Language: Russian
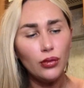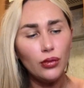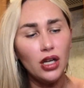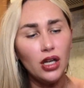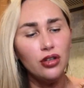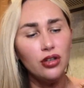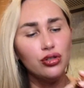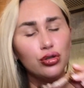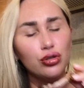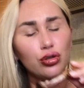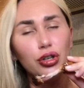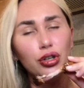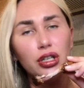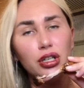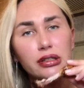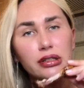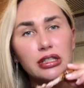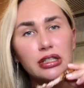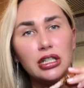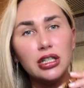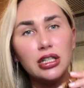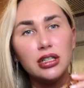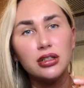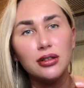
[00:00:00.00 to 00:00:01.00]
Истории
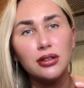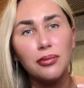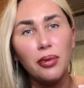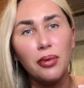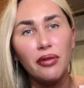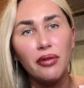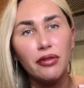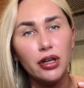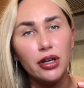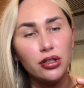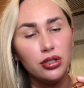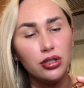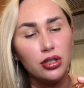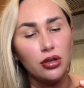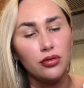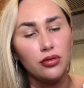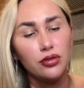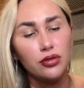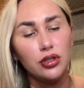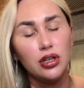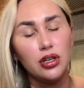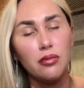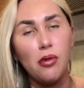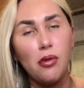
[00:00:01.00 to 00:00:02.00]
интересные появляются,
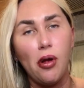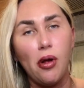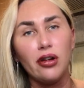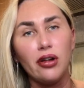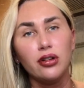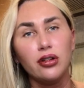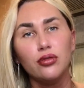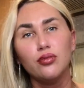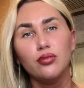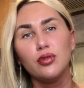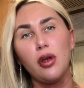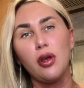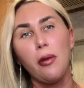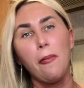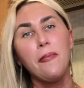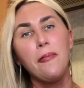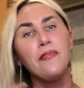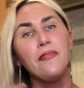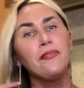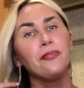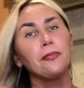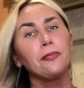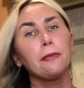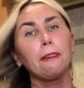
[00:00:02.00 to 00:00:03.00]
все время они у меня,
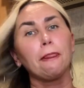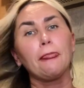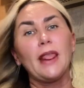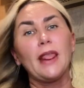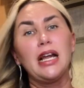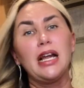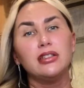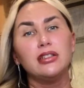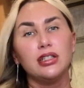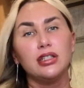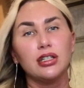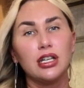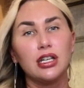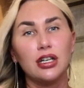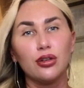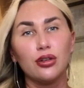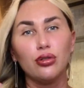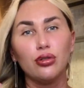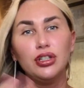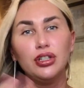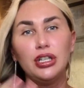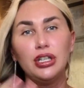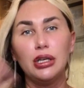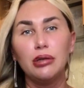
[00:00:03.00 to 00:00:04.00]
если
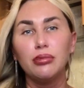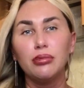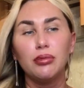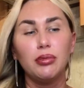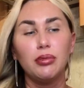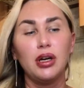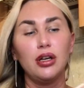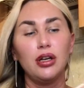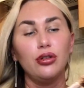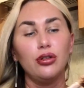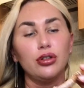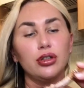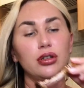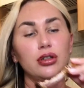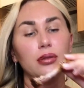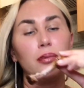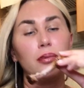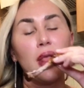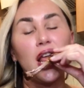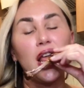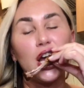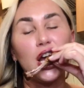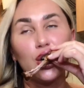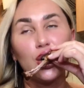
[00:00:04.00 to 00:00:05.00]
короткие,
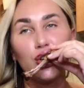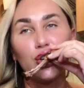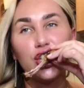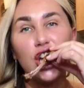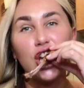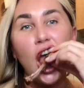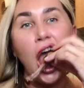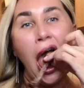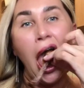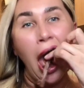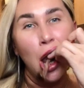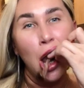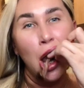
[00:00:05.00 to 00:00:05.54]
мимолетно. Короче,